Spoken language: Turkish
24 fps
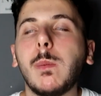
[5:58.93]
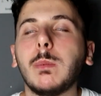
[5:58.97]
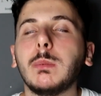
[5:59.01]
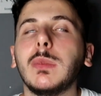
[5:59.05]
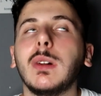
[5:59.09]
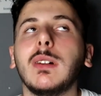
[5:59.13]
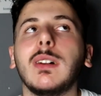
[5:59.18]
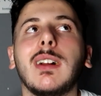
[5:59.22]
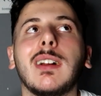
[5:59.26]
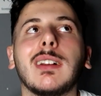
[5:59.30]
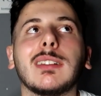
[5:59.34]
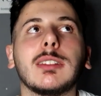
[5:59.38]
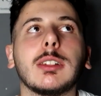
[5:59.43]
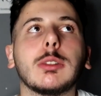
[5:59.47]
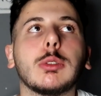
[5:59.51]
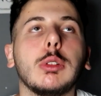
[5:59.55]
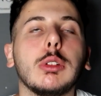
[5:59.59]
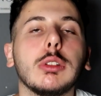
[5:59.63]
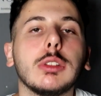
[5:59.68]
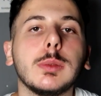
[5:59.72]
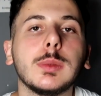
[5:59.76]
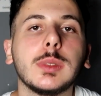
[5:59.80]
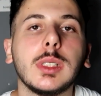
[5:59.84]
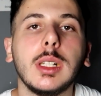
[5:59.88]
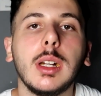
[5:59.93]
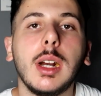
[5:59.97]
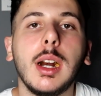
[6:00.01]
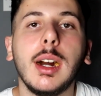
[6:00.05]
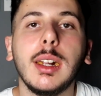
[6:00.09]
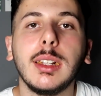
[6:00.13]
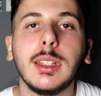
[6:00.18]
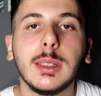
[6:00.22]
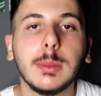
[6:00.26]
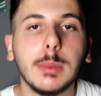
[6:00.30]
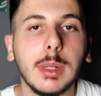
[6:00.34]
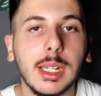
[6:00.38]
Ben erkek olduğum
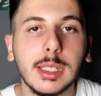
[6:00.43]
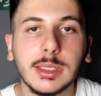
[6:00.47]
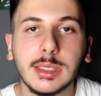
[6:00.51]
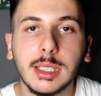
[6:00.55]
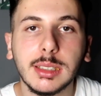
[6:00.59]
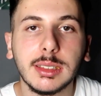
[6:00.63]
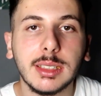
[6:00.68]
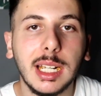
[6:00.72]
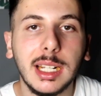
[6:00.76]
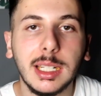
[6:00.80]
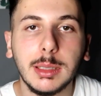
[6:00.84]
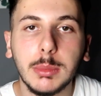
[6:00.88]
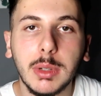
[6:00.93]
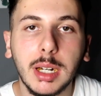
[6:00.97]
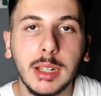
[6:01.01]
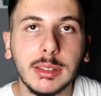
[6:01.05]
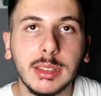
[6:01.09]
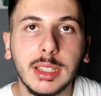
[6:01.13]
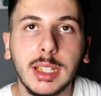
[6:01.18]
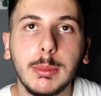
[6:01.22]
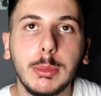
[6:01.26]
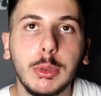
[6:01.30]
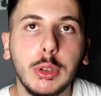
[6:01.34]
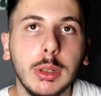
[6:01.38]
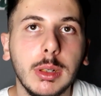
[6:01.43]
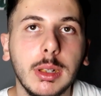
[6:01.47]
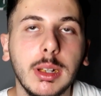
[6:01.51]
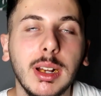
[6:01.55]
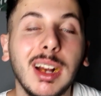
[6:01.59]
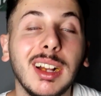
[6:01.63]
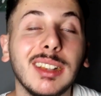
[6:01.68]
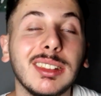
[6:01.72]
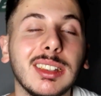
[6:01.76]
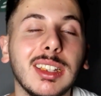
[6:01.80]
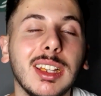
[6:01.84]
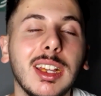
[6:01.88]
halde bazen kendimi anlayabiliyor,
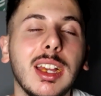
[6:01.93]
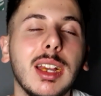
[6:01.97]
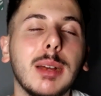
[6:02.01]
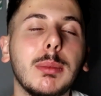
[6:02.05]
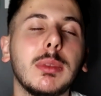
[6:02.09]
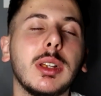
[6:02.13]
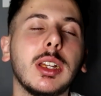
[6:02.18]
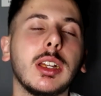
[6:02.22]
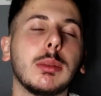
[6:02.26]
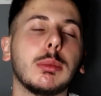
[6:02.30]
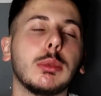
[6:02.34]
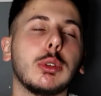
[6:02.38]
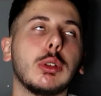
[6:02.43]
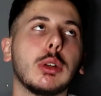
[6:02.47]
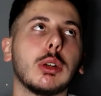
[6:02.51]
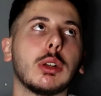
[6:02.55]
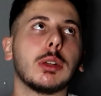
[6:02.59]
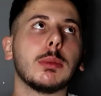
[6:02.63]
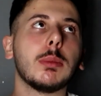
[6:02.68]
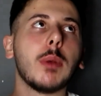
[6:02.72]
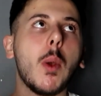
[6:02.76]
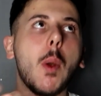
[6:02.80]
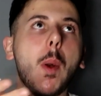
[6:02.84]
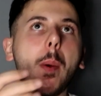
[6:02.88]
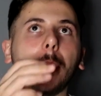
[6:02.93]
anlayamayabiliyorum.